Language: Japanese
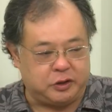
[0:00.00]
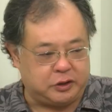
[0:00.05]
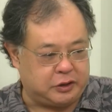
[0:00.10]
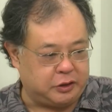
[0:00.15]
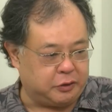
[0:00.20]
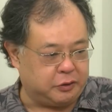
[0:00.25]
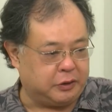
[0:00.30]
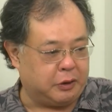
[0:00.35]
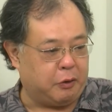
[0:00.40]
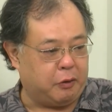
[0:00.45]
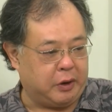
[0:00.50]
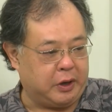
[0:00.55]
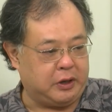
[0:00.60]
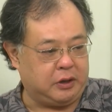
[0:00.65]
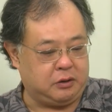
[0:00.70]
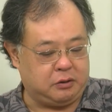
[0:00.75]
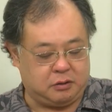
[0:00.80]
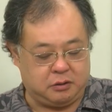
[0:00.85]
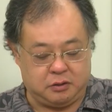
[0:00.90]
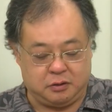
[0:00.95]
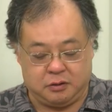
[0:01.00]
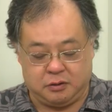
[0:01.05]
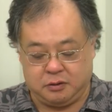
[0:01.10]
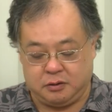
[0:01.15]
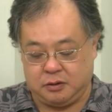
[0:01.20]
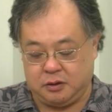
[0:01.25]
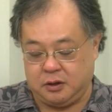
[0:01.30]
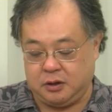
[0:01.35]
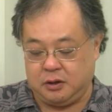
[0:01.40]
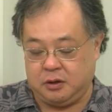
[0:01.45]
意して読んだ方がいい。
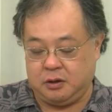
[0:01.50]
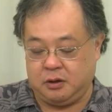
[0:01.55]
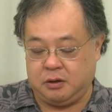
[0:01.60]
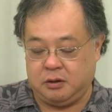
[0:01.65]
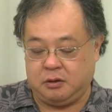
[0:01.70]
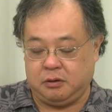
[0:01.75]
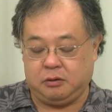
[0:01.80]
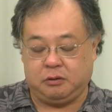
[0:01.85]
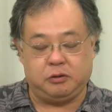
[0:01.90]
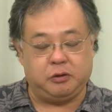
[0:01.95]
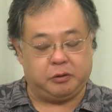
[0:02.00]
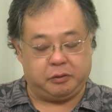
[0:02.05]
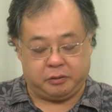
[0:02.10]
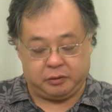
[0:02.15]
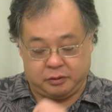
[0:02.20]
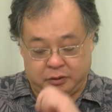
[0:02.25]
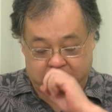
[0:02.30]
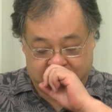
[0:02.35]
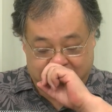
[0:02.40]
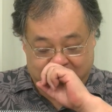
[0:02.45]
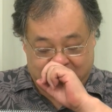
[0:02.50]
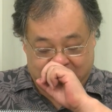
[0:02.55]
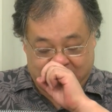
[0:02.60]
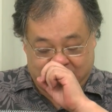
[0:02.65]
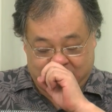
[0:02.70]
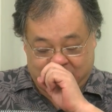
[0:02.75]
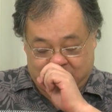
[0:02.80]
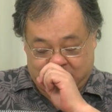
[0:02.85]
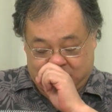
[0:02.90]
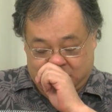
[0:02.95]
という。
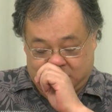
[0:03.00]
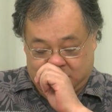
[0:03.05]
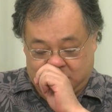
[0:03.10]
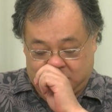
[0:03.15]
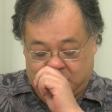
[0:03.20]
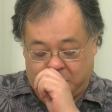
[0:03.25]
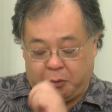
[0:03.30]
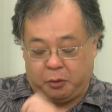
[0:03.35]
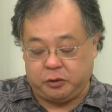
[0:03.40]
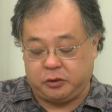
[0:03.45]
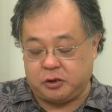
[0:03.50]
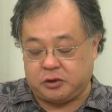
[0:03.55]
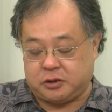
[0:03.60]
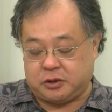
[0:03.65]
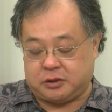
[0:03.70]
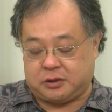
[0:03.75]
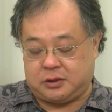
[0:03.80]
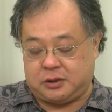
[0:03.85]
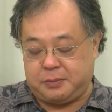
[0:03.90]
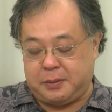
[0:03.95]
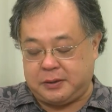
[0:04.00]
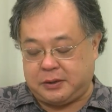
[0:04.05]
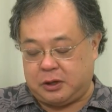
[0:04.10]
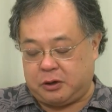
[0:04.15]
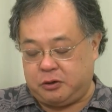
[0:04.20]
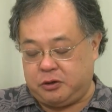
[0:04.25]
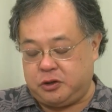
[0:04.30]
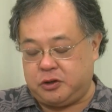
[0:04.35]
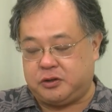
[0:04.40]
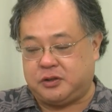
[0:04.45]
で、もう一つ、すべ
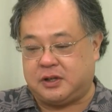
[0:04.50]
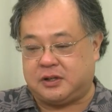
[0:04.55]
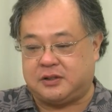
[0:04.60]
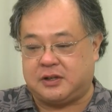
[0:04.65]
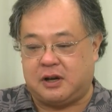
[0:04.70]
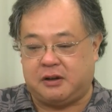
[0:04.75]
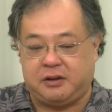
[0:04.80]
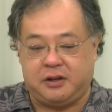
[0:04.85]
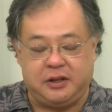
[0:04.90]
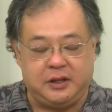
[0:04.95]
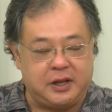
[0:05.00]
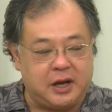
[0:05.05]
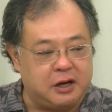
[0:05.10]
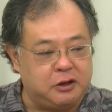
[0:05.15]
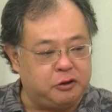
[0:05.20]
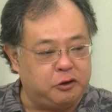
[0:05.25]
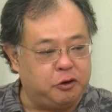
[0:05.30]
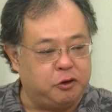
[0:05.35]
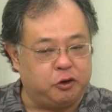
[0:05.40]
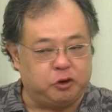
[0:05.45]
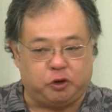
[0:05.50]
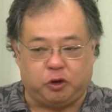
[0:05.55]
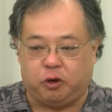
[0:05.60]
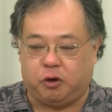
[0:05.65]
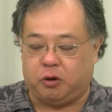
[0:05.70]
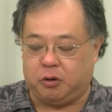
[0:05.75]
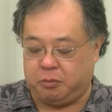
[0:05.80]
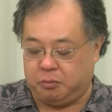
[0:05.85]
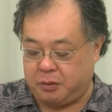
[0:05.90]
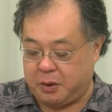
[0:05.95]
てのニュースが作品であるということ
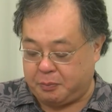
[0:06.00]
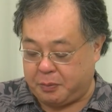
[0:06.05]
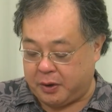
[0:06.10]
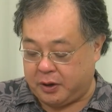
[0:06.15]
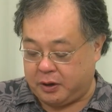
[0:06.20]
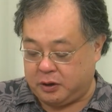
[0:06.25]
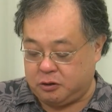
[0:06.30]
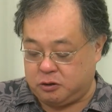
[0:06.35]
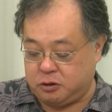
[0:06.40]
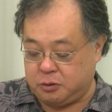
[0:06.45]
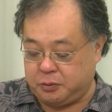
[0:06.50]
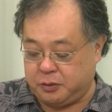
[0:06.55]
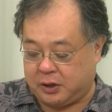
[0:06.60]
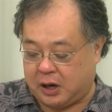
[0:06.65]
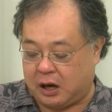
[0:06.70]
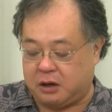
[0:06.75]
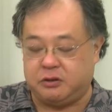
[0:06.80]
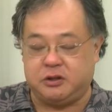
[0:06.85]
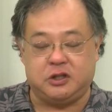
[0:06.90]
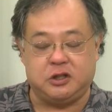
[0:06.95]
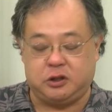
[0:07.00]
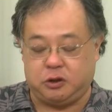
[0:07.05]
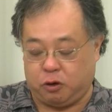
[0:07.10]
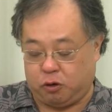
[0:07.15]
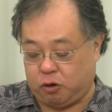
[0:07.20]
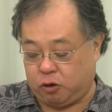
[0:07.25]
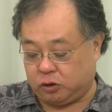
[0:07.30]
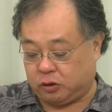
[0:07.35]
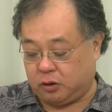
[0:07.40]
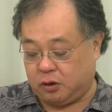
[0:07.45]
を、やっぱり十分確認して
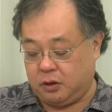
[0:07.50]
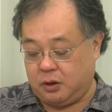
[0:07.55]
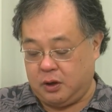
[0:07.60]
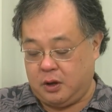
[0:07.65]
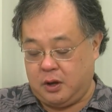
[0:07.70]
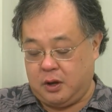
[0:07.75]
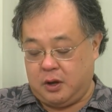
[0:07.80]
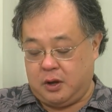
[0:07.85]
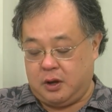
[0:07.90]
おこう、うんうん、